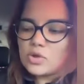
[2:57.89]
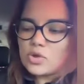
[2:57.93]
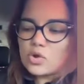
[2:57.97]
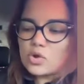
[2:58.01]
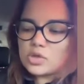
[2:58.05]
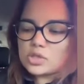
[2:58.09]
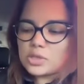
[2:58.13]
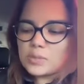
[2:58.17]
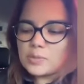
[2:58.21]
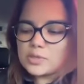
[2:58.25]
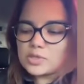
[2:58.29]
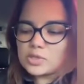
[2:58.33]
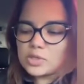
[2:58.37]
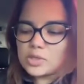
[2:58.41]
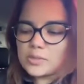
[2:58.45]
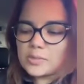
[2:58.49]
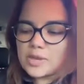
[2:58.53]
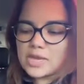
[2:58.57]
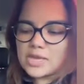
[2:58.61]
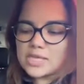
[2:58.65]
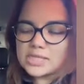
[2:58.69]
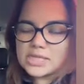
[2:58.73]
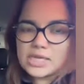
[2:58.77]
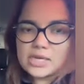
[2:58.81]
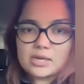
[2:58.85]
Otra persona me
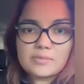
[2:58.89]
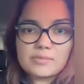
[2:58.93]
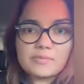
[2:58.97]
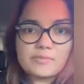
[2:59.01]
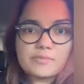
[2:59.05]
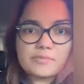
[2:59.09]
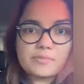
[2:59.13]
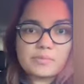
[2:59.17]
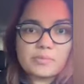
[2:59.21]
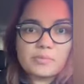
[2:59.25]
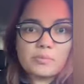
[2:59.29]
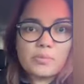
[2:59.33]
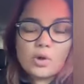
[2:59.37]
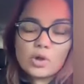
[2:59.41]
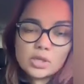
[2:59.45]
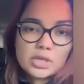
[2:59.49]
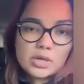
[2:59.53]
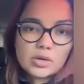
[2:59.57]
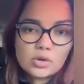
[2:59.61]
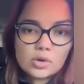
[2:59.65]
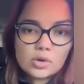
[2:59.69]
va a decir, vos te los